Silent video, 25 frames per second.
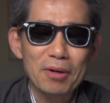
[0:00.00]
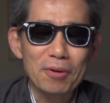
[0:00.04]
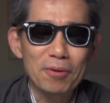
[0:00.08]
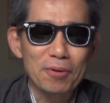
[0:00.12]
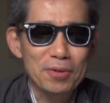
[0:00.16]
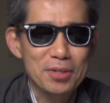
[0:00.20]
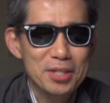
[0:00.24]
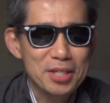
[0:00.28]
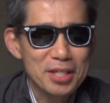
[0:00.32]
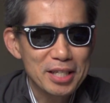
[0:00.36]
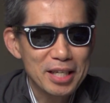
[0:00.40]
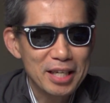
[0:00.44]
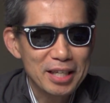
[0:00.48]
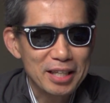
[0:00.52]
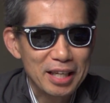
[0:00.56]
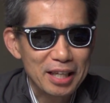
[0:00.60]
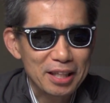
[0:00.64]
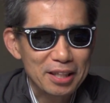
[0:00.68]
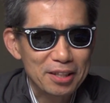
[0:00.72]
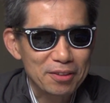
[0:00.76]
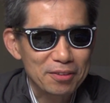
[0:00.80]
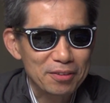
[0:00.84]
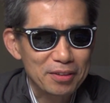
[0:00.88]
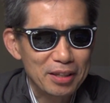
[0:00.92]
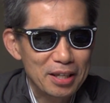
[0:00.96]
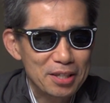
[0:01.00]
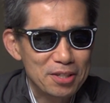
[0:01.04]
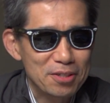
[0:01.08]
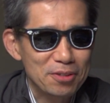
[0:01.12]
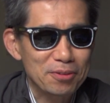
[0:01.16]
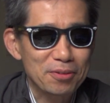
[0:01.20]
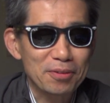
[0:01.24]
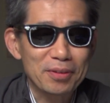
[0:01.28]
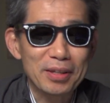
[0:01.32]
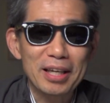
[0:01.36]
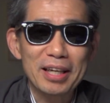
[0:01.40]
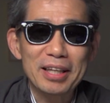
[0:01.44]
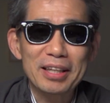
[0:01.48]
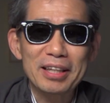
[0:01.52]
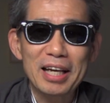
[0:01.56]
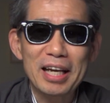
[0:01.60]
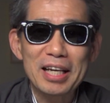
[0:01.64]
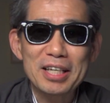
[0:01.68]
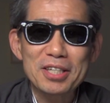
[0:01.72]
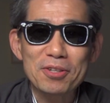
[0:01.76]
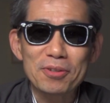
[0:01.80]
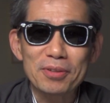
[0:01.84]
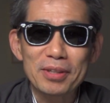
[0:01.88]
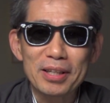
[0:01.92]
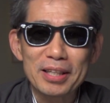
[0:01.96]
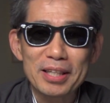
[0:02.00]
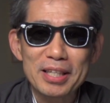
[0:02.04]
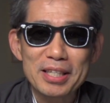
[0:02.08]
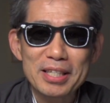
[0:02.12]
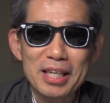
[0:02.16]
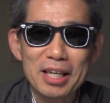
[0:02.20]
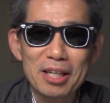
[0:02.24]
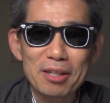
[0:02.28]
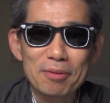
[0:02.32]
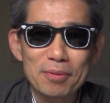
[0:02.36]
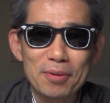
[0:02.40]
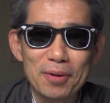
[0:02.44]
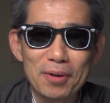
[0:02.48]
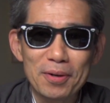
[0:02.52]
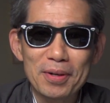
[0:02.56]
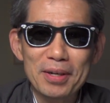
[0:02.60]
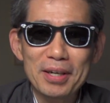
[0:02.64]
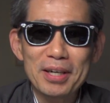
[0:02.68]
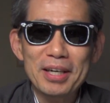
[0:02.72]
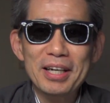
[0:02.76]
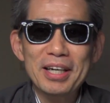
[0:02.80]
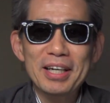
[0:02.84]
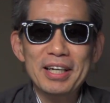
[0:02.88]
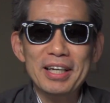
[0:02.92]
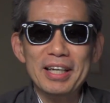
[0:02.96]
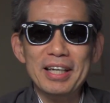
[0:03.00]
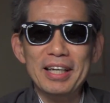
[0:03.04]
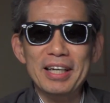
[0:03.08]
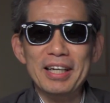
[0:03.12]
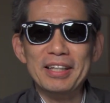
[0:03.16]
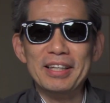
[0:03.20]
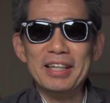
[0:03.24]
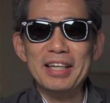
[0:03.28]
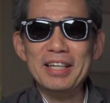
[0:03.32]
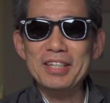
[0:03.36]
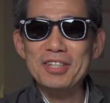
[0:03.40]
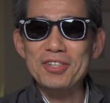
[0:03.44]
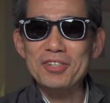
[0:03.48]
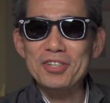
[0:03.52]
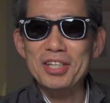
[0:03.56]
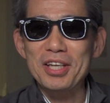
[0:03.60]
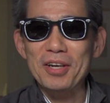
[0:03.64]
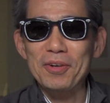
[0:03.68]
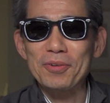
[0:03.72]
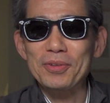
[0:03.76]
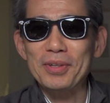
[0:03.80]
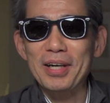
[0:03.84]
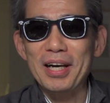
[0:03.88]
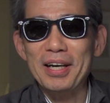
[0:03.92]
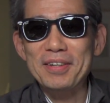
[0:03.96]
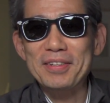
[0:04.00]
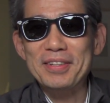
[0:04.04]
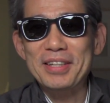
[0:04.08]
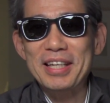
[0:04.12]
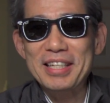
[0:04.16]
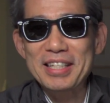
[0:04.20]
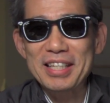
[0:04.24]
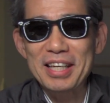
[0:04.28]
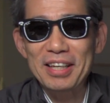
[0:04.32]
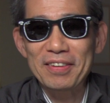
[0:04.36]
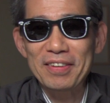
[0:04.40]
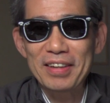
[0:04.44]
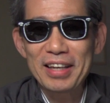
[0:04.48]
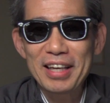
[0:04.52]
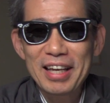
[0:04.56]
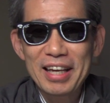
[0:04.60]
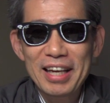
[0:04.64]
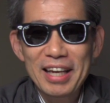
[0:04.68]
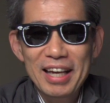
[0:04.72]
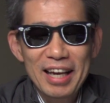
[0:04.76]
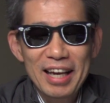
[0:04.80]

教えたって言ったらちょっとね大層なんですけども、えー、伝授したことがあるんですけどね